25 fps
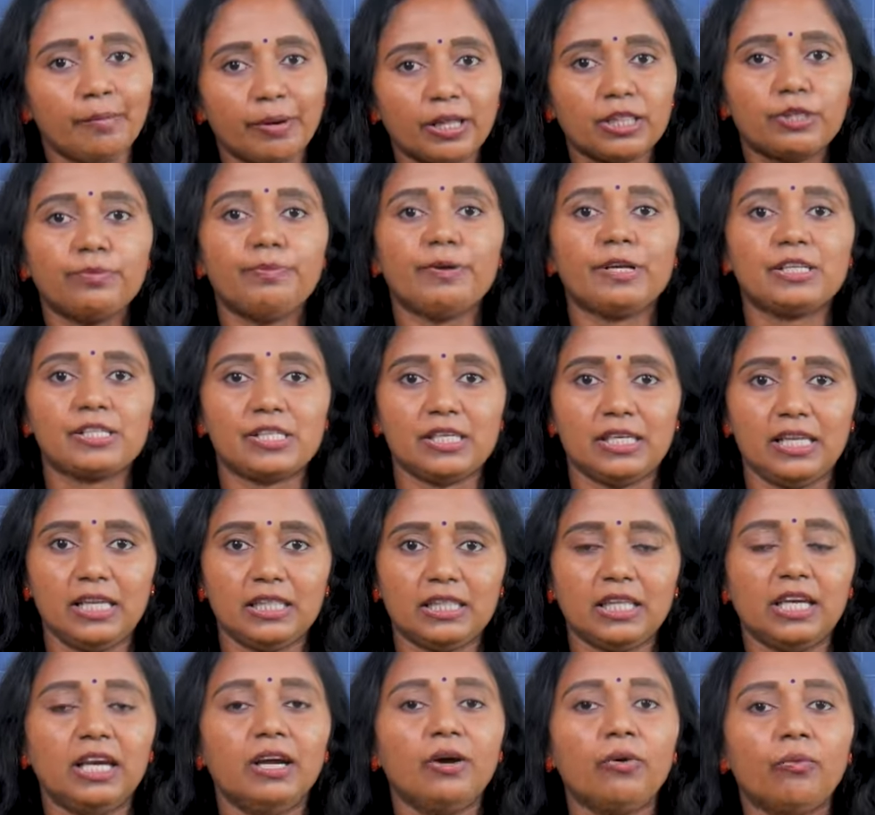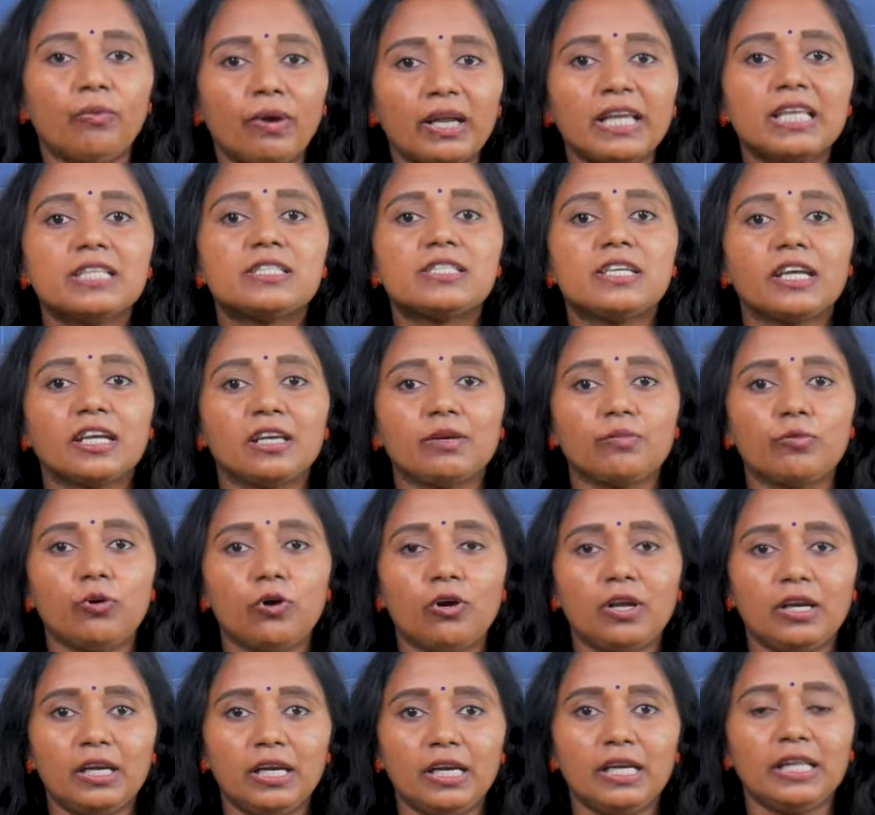ప్రతిపక్ష నేత వైఎస్
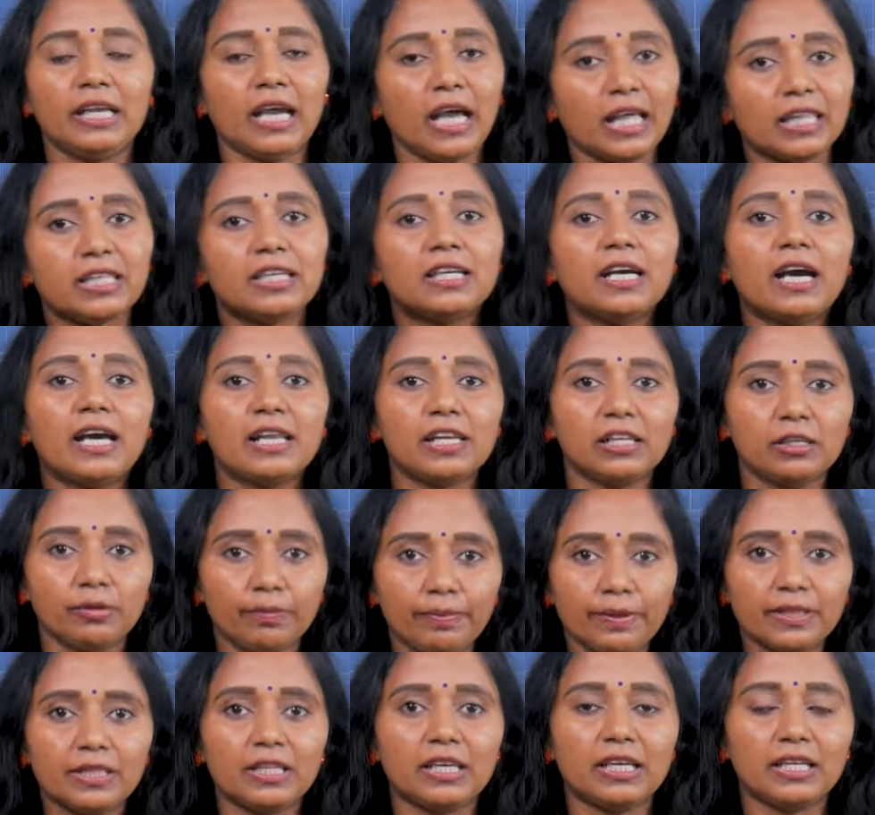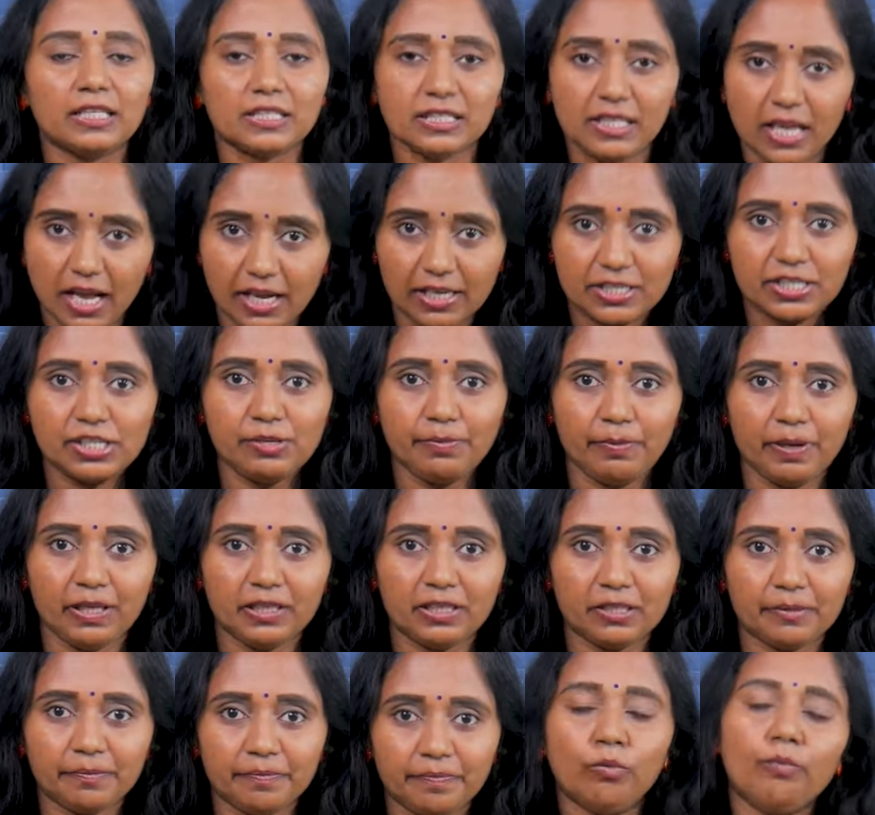జగన్మోహన్ రెడ్డి అధికారిక పత్రిక సాక్షి
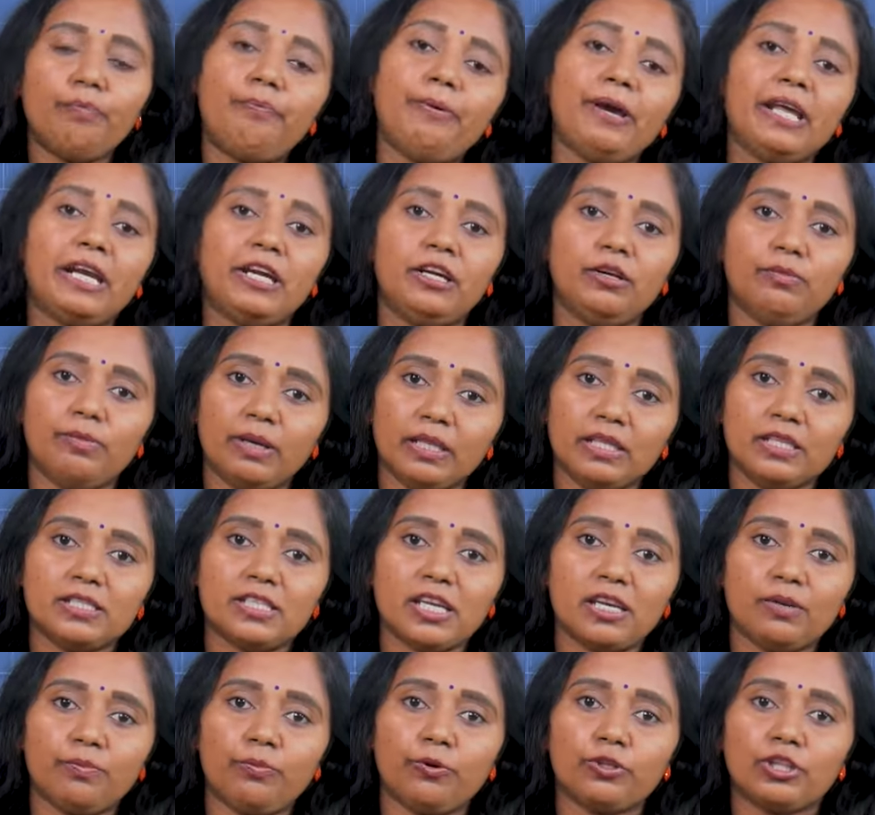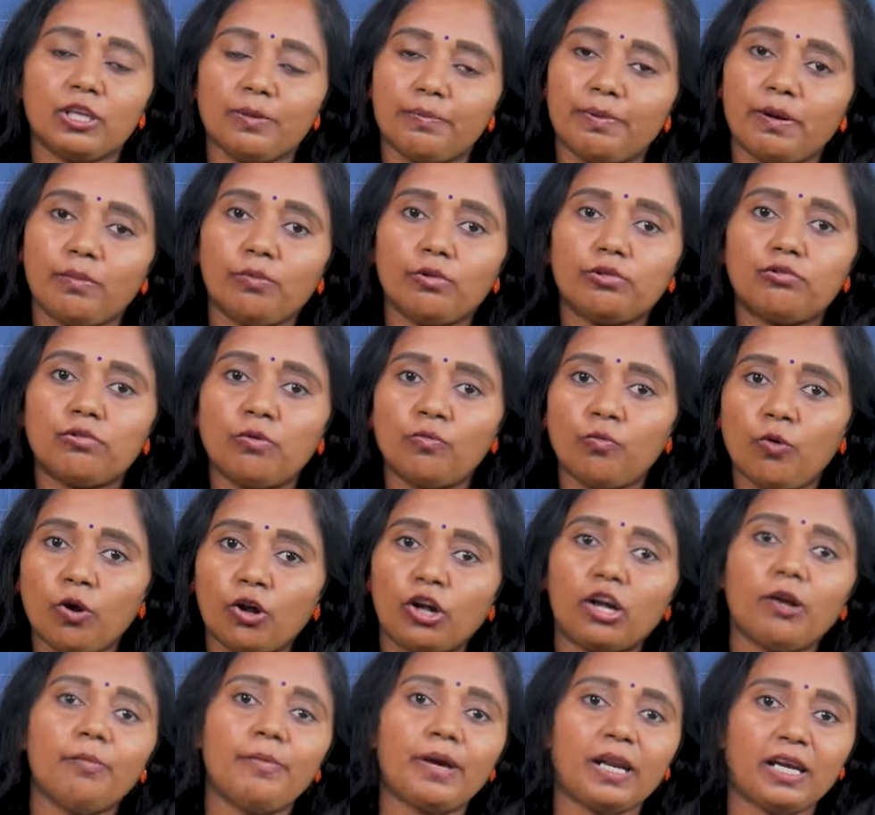మాత్రం ముప్పై రెండు మంది చనిపోతే ప్రభుత్వం
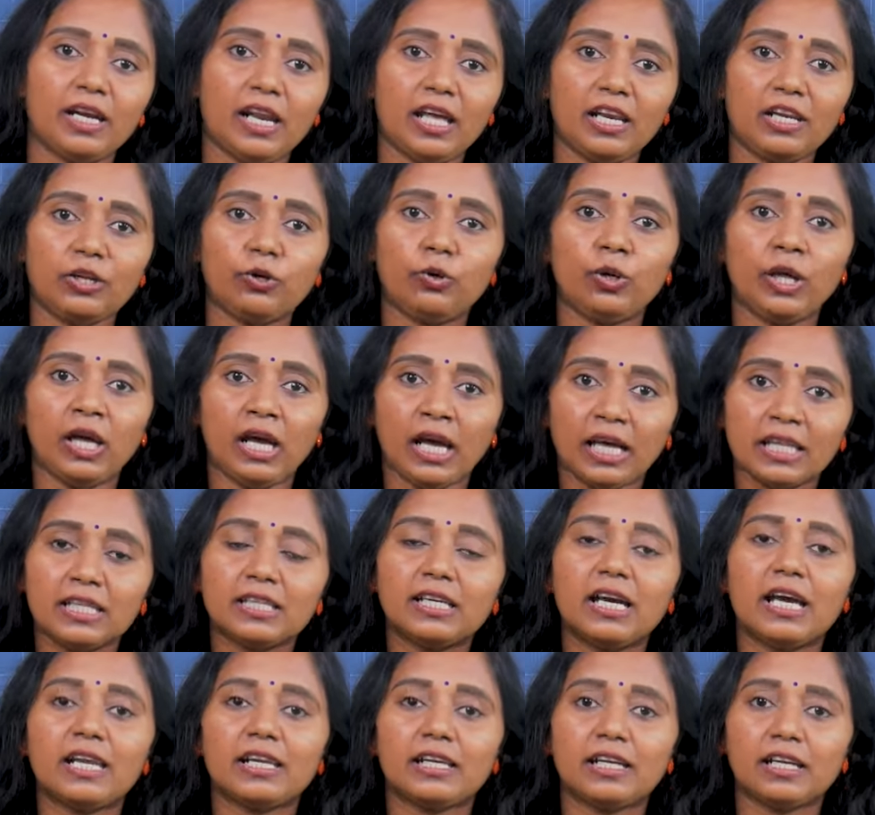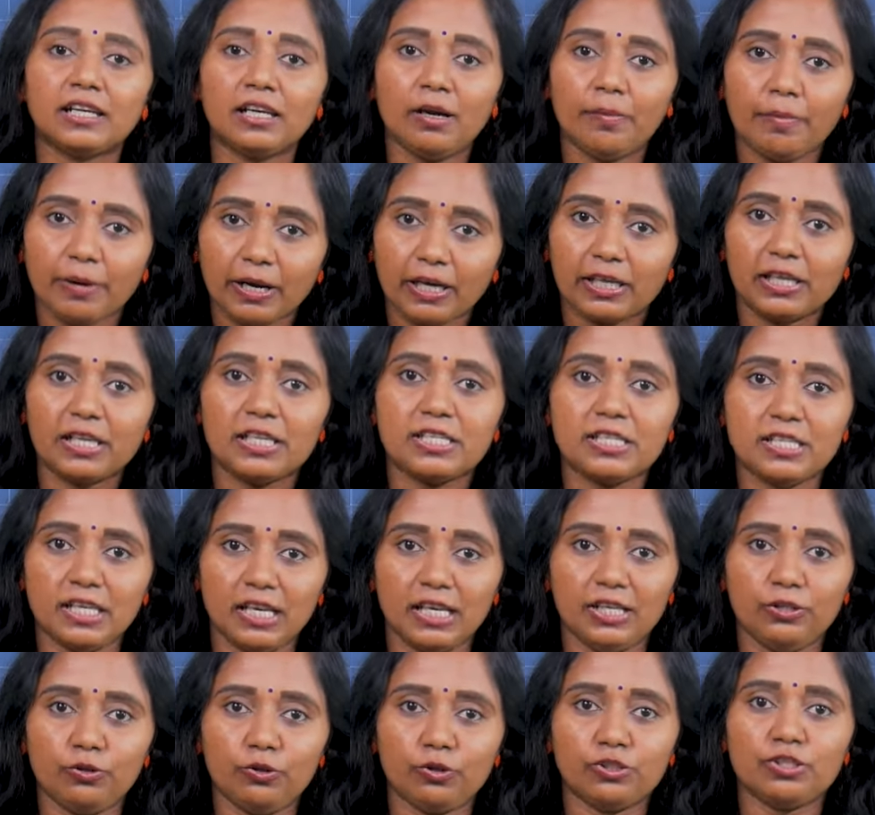ఒక్క మరణాన్ని కూడా అధికారికంగా
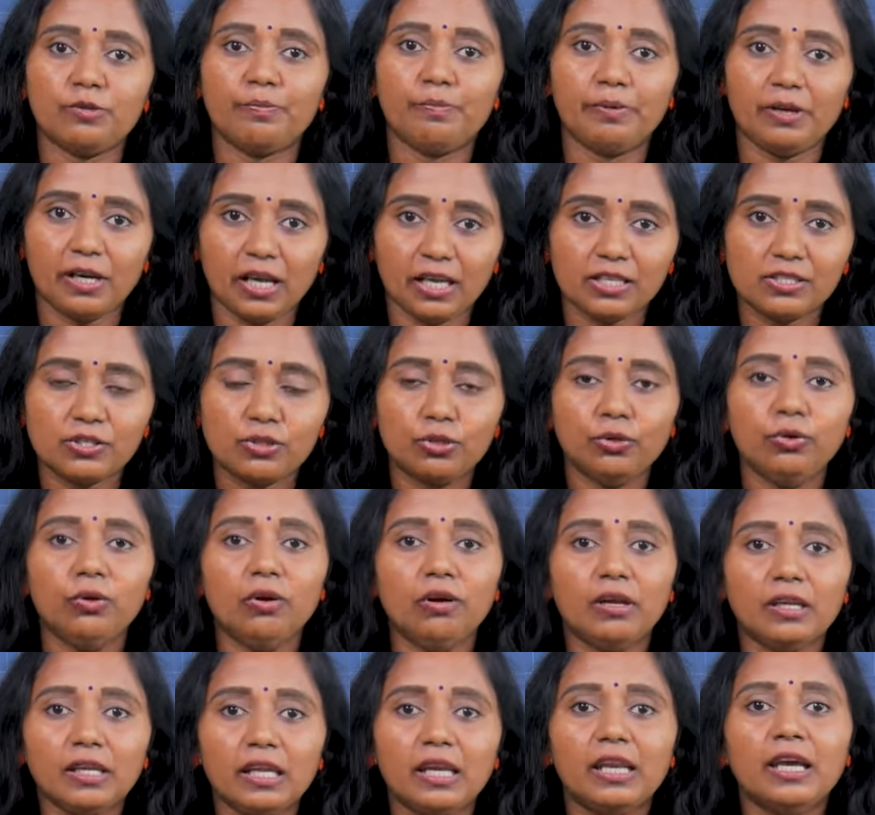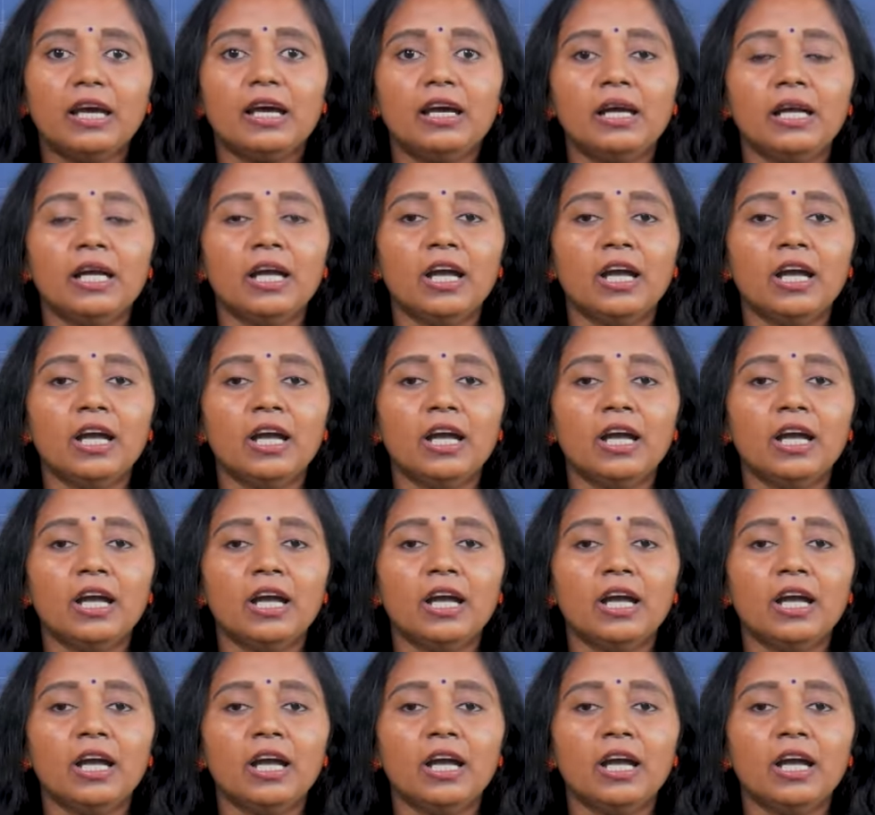ప్రకటించలేదు అని చెప్పి రాస్తూ ఇలా